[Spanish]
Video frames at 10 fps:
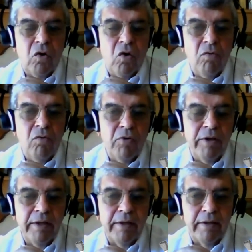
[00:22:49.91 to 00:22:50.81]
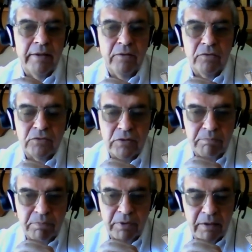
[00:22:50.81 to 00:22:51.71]
cómo es que no se
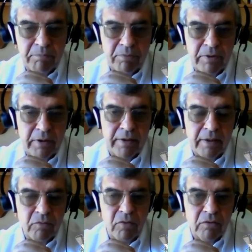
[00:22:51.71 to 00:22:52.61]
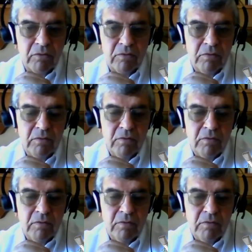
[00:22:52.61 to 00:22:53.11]
pueden poner de acuerdo